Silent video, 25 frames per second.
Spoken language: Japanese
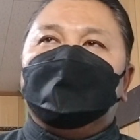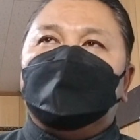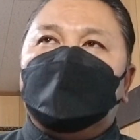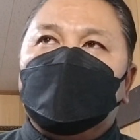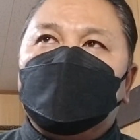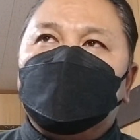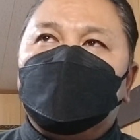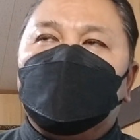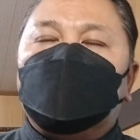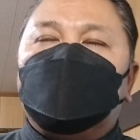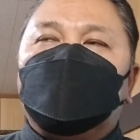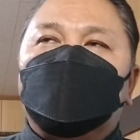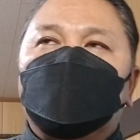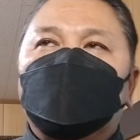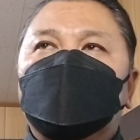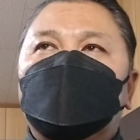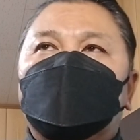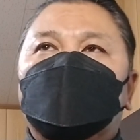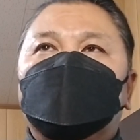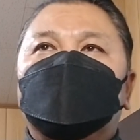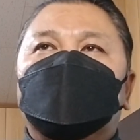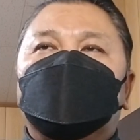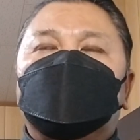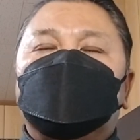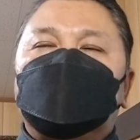で、まあ、今
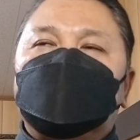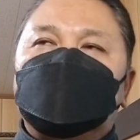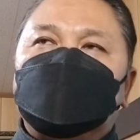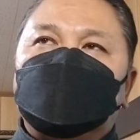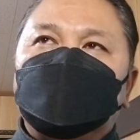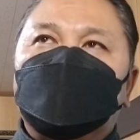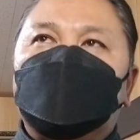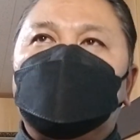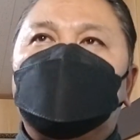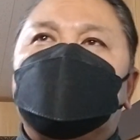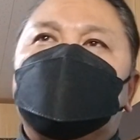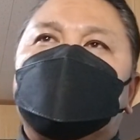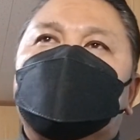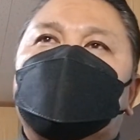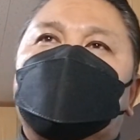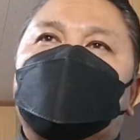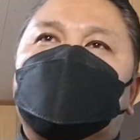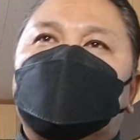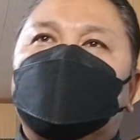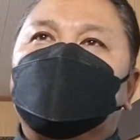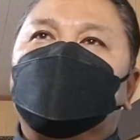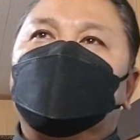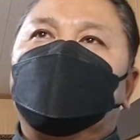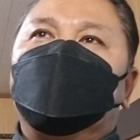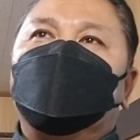回の話は、
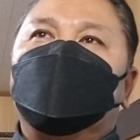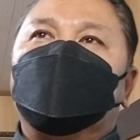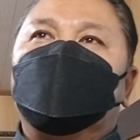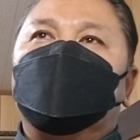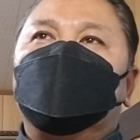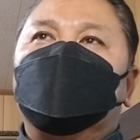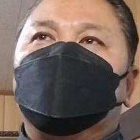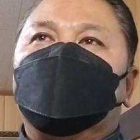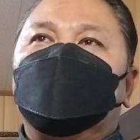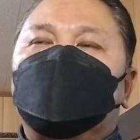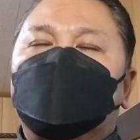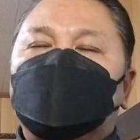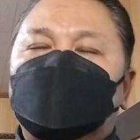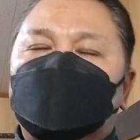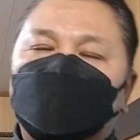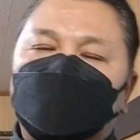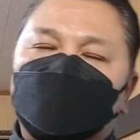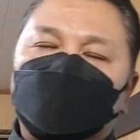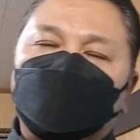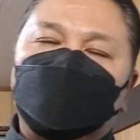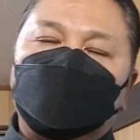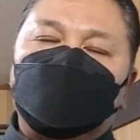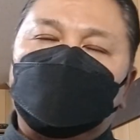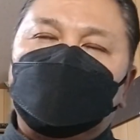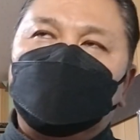あのまあ、そ
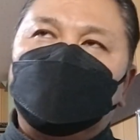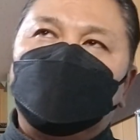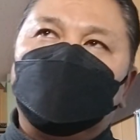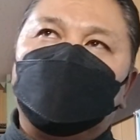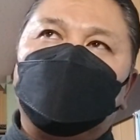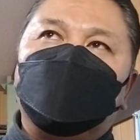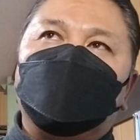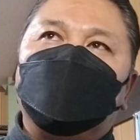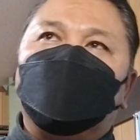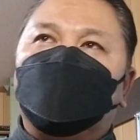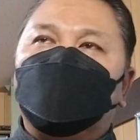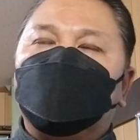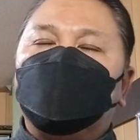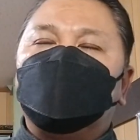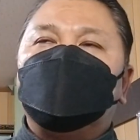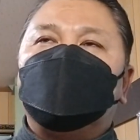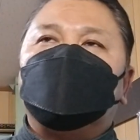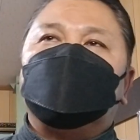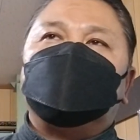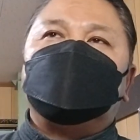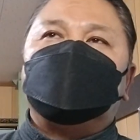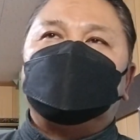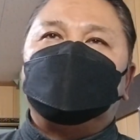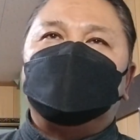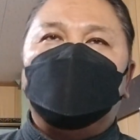の時の大き
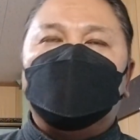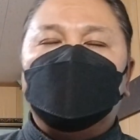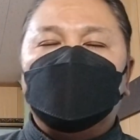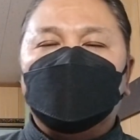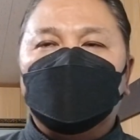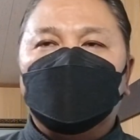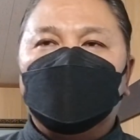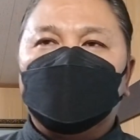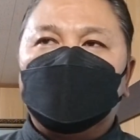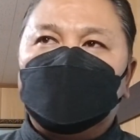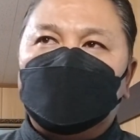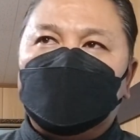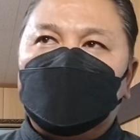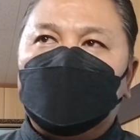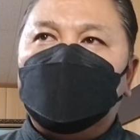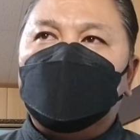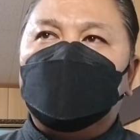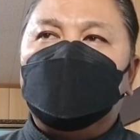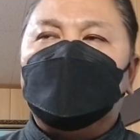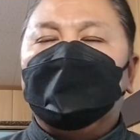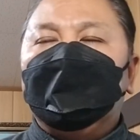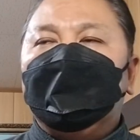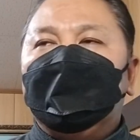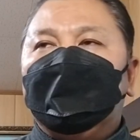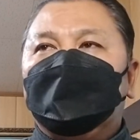な失敗によっ
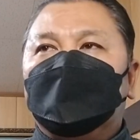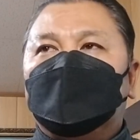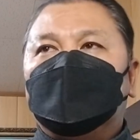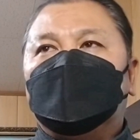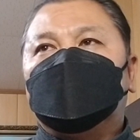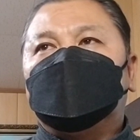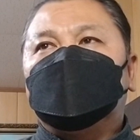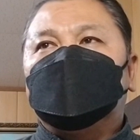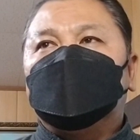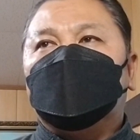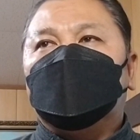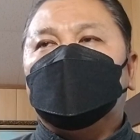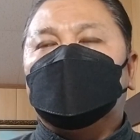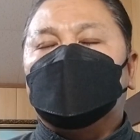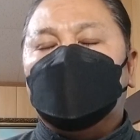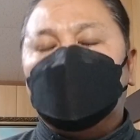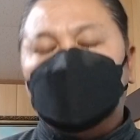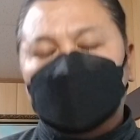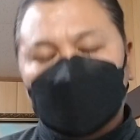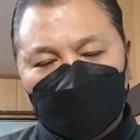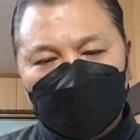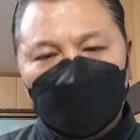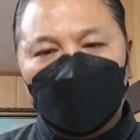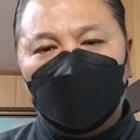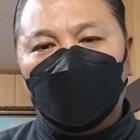て、私が
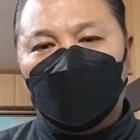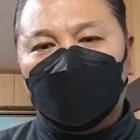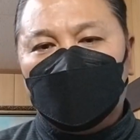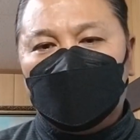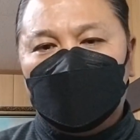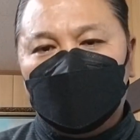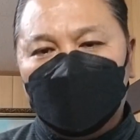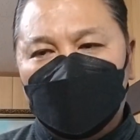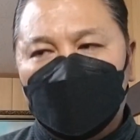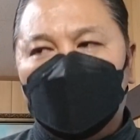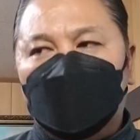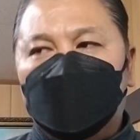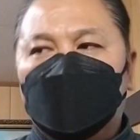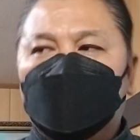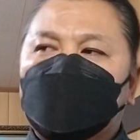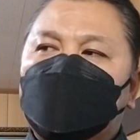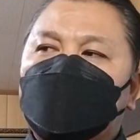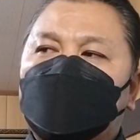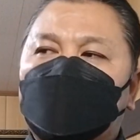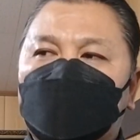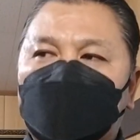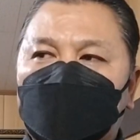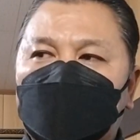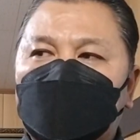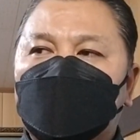覚悟を決め、
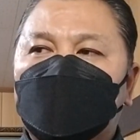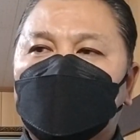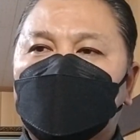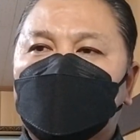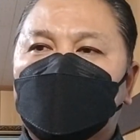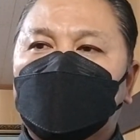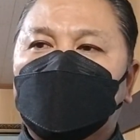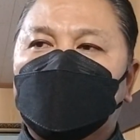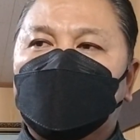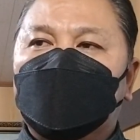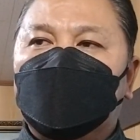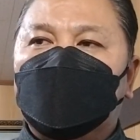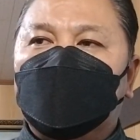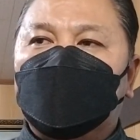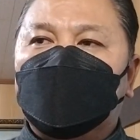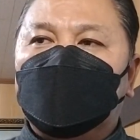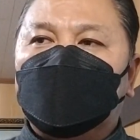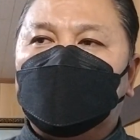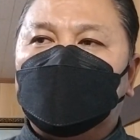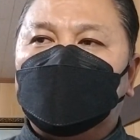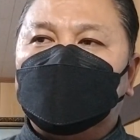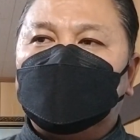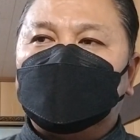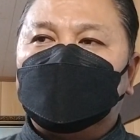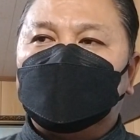
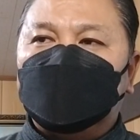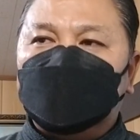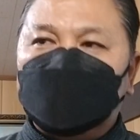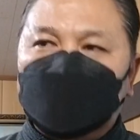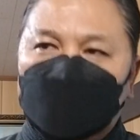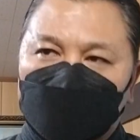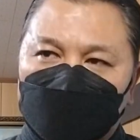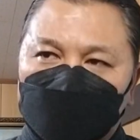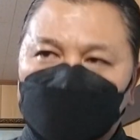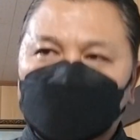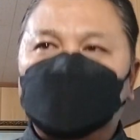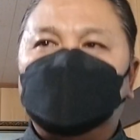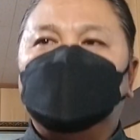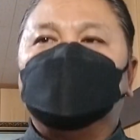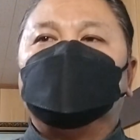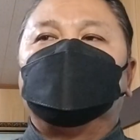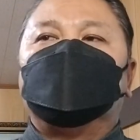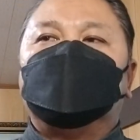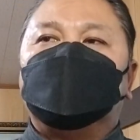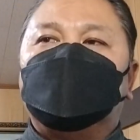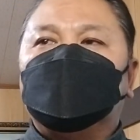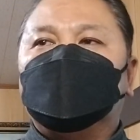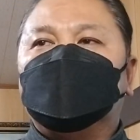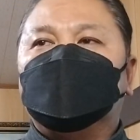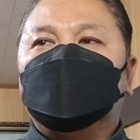えー、次なる道
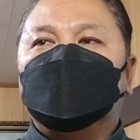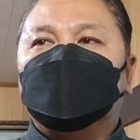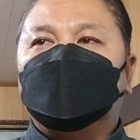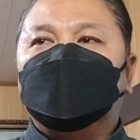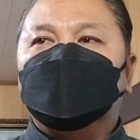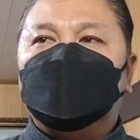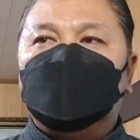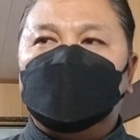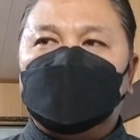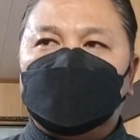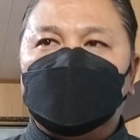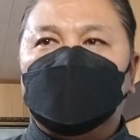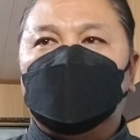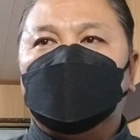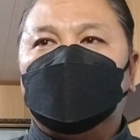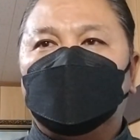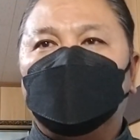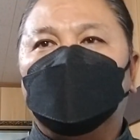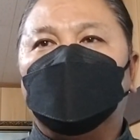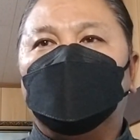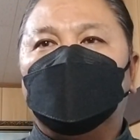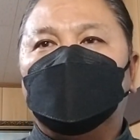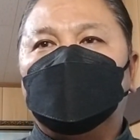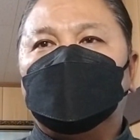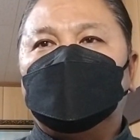へ
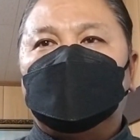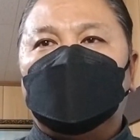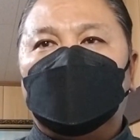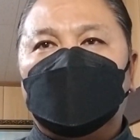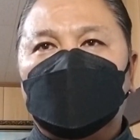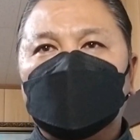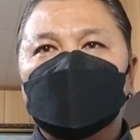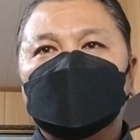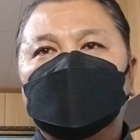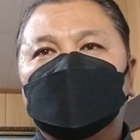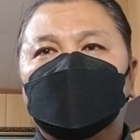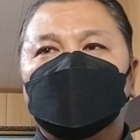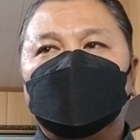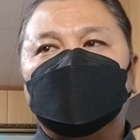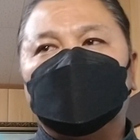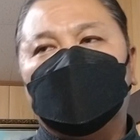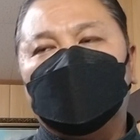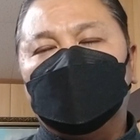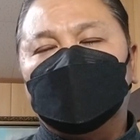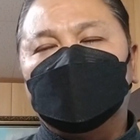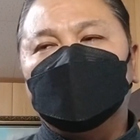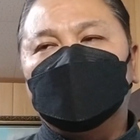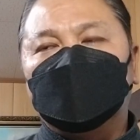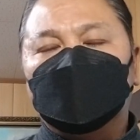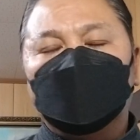とチャレンジをし
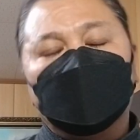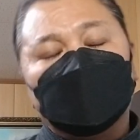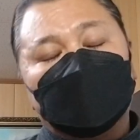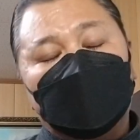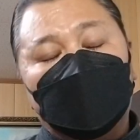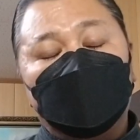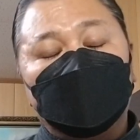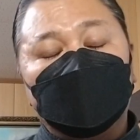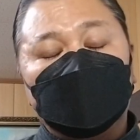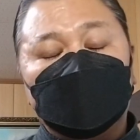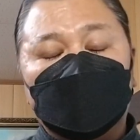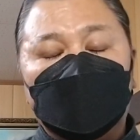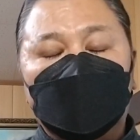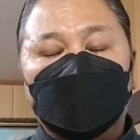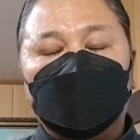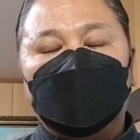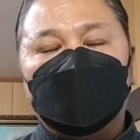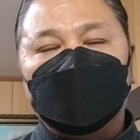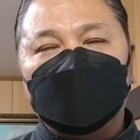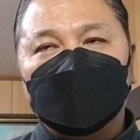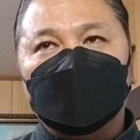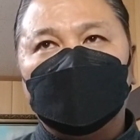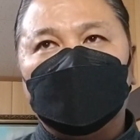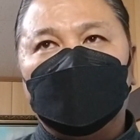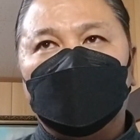ていく挑戦をしてい
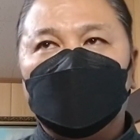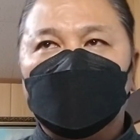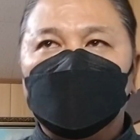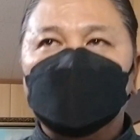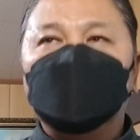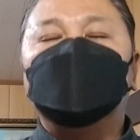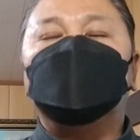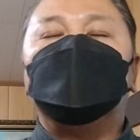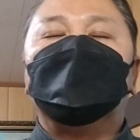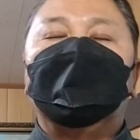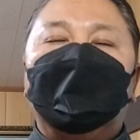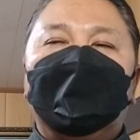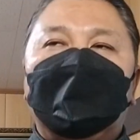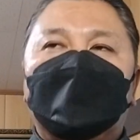くっていう